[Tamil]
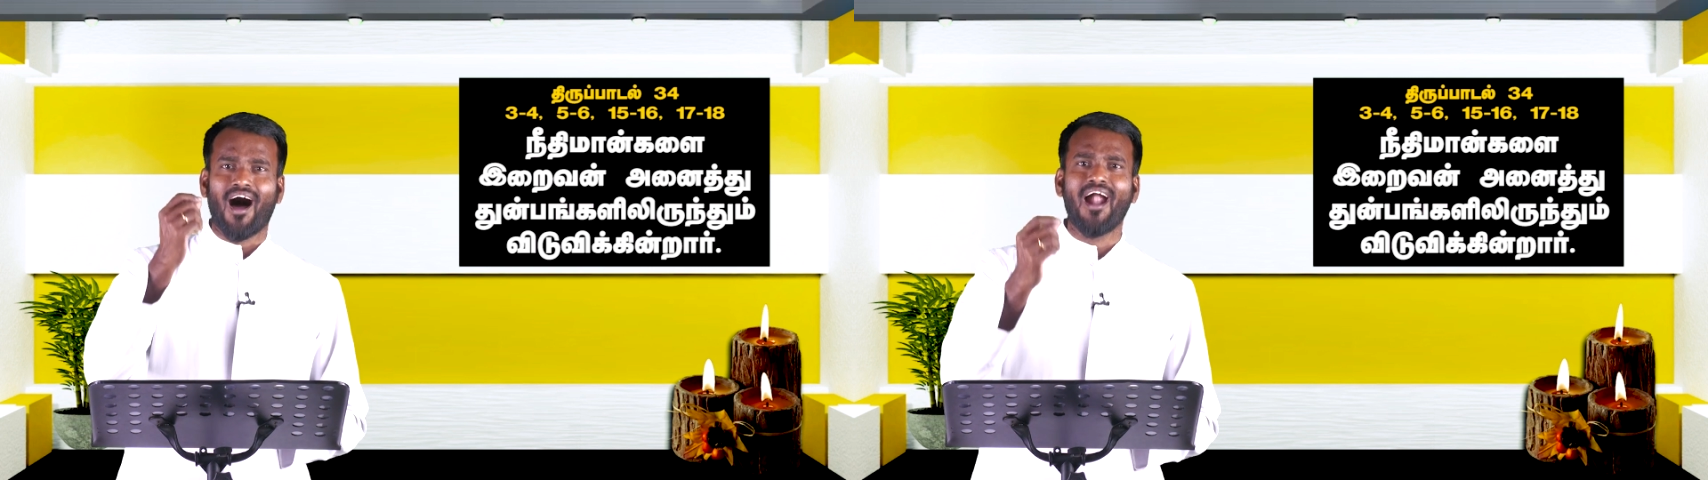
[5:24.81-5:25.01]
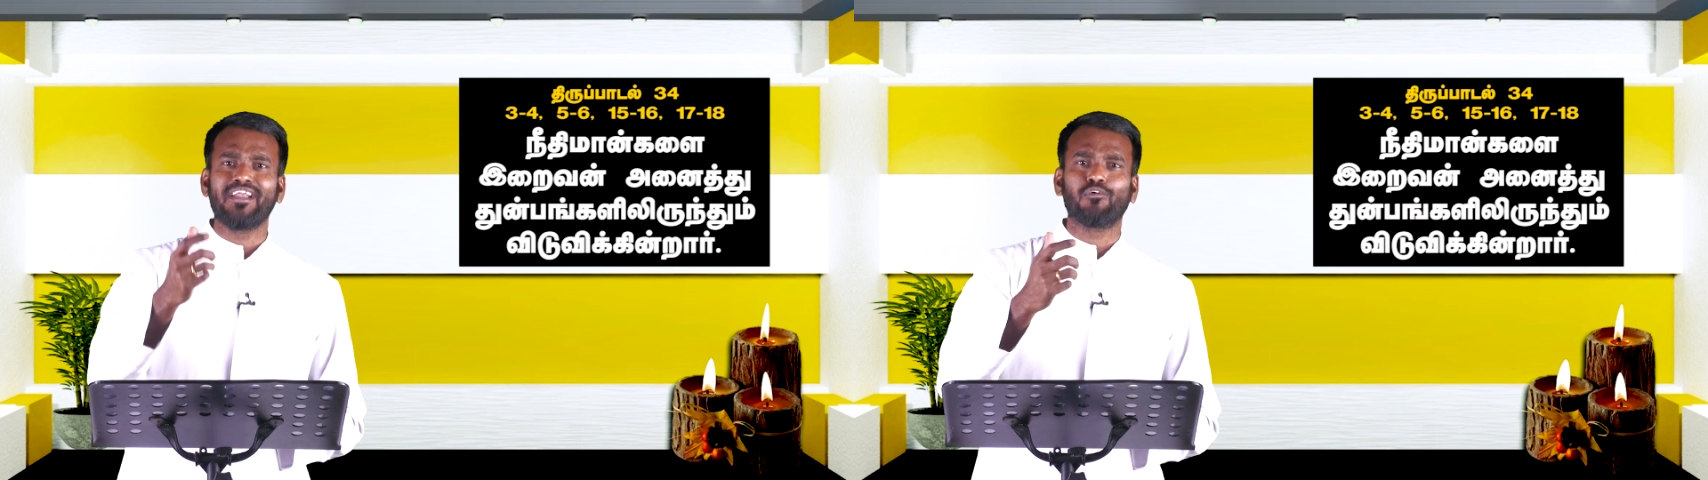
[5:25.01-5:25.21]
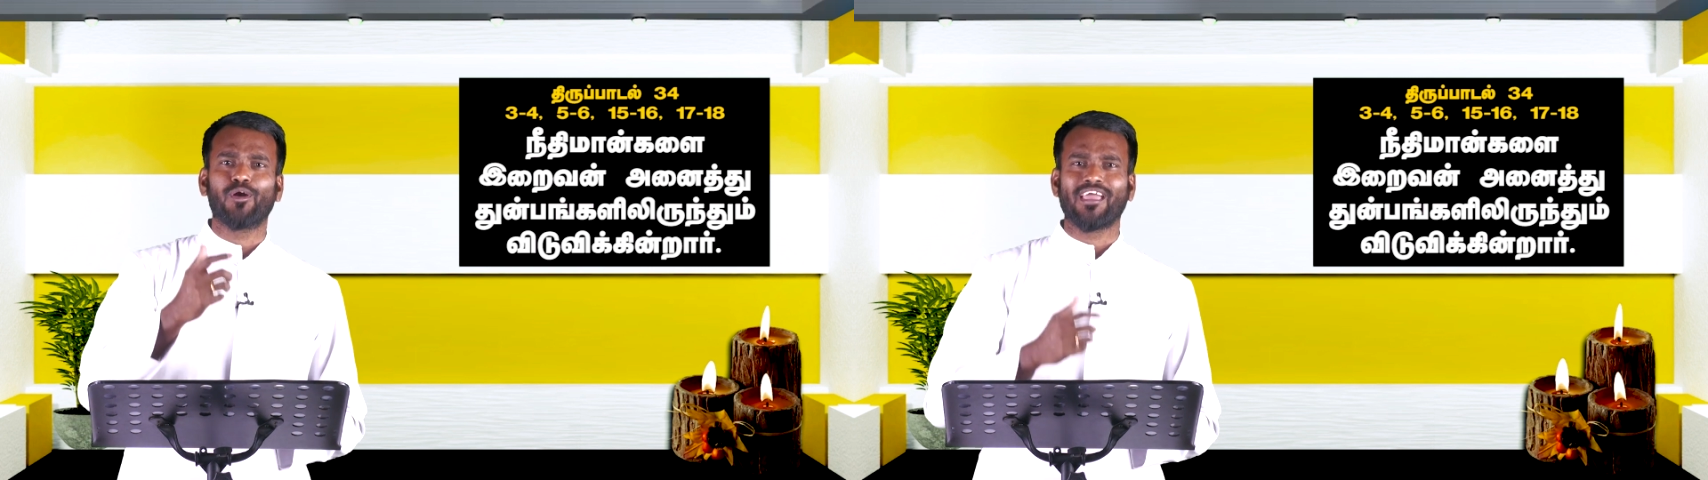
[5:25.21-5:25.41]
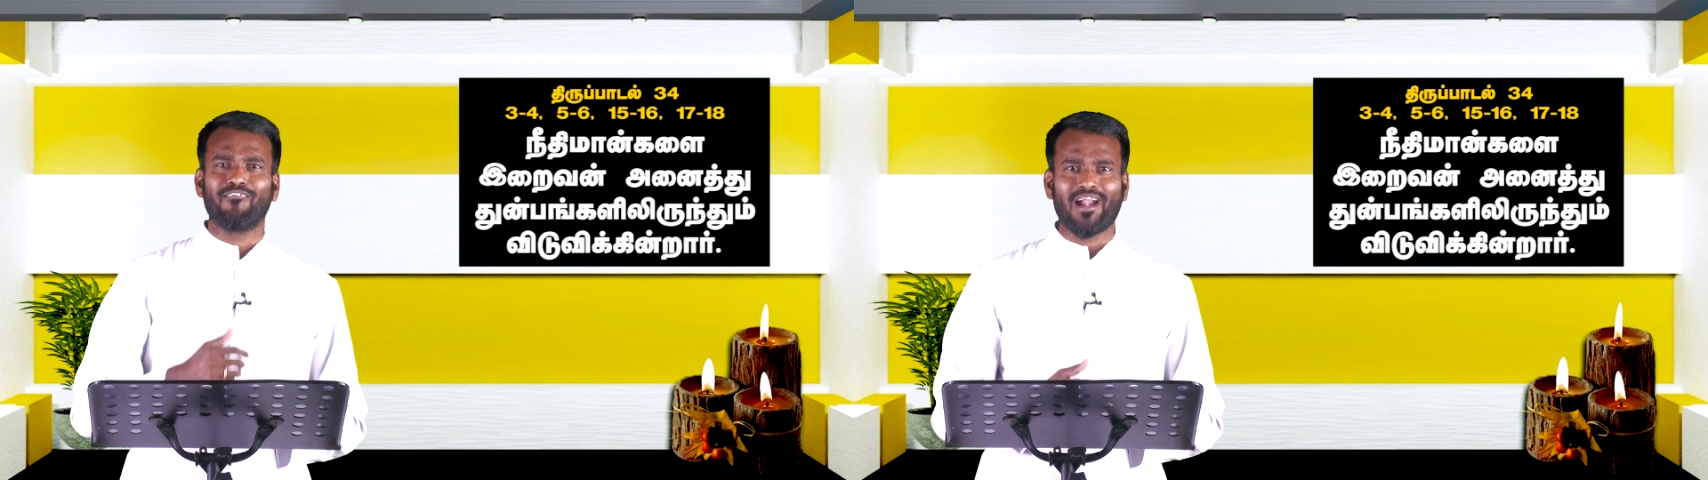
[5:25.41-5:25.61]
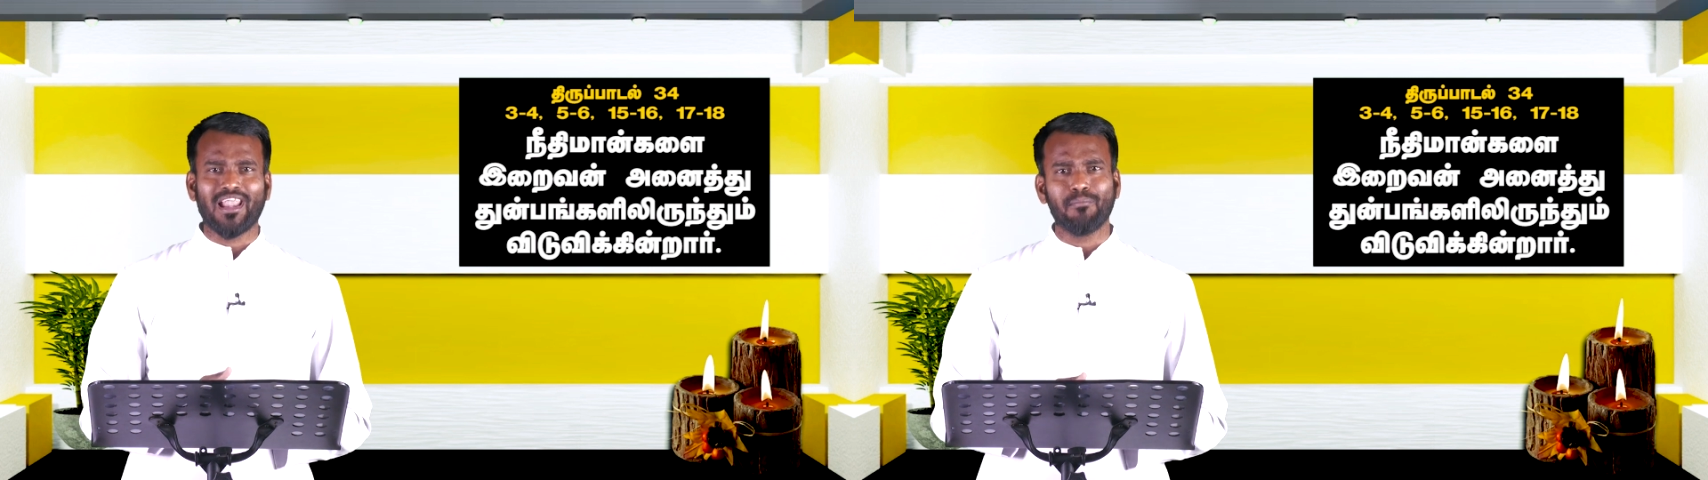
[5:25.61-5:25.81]
ஆண்டவருடைய
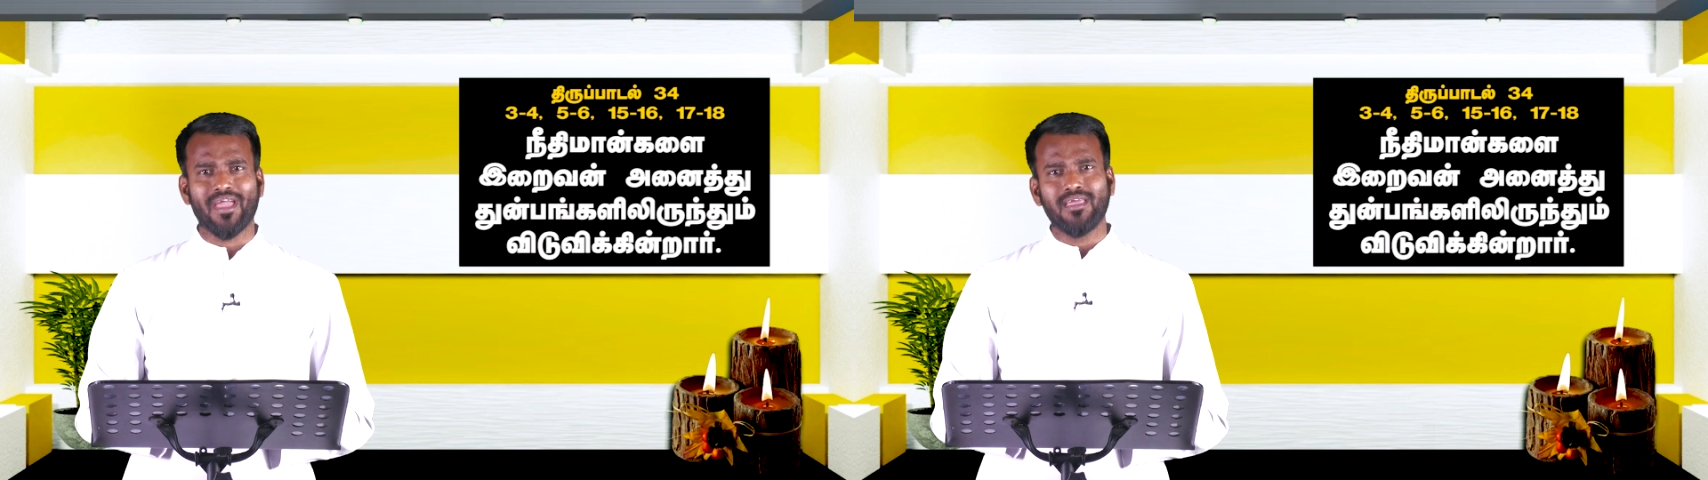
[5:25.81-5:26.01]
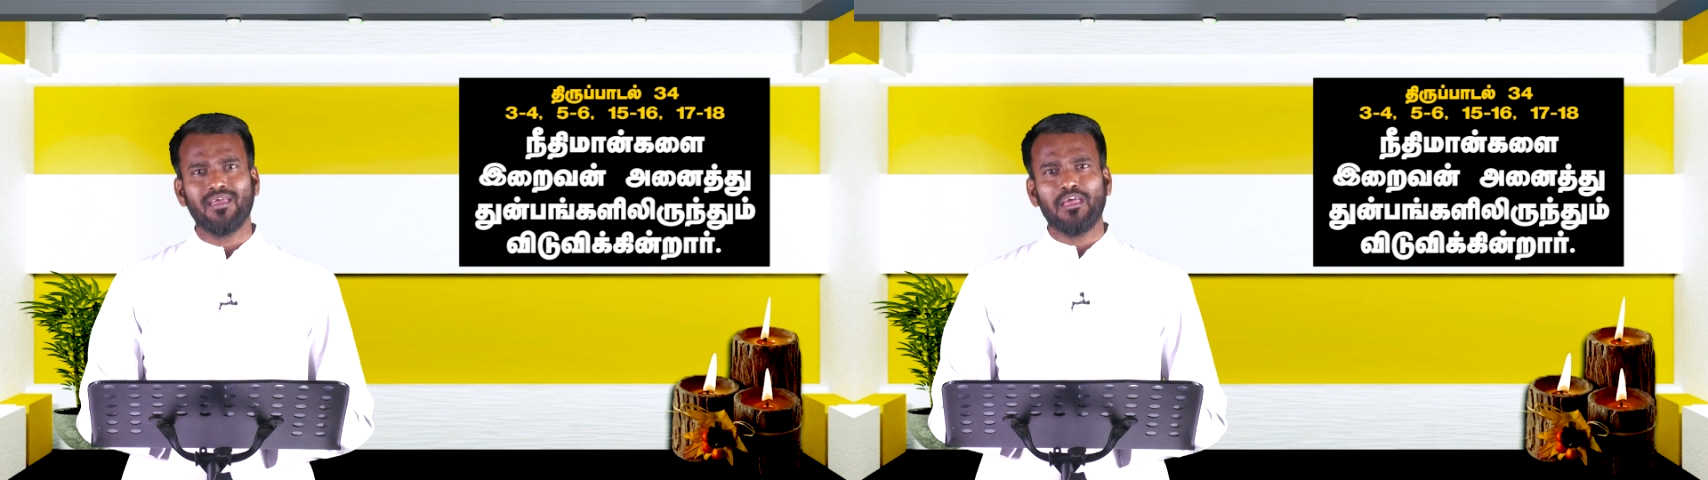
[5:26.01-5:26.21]
வல்லமை